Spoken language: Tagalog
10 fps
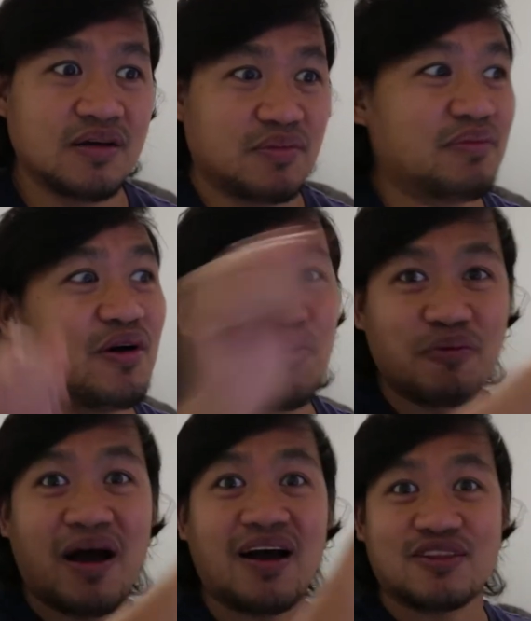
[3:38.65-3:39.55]
May mga
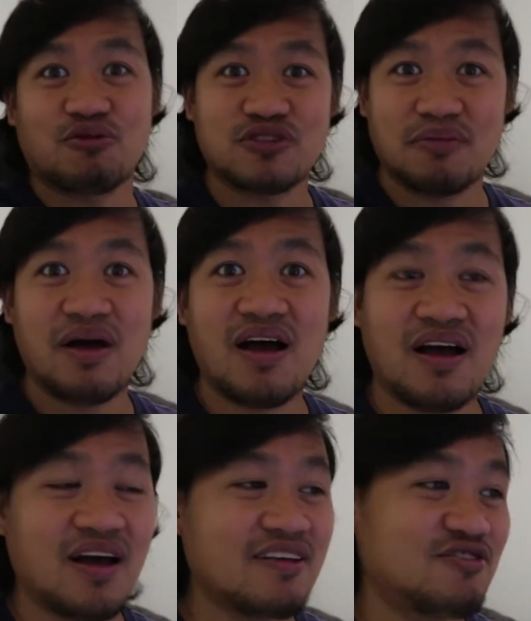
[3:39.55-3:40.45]
kumakatok sa
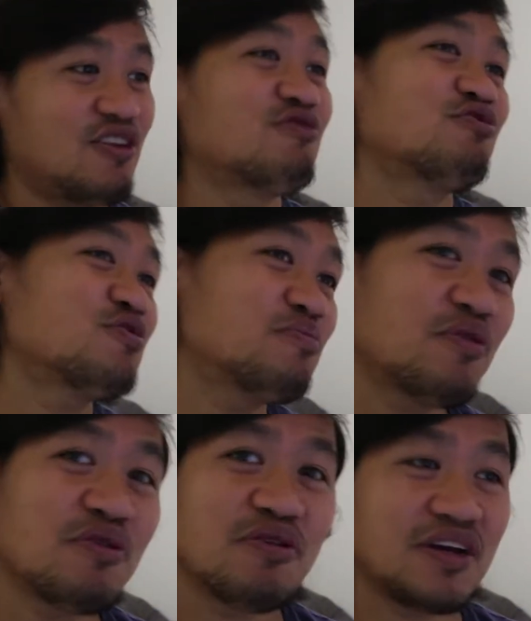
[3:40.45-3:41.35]
bahay, census po,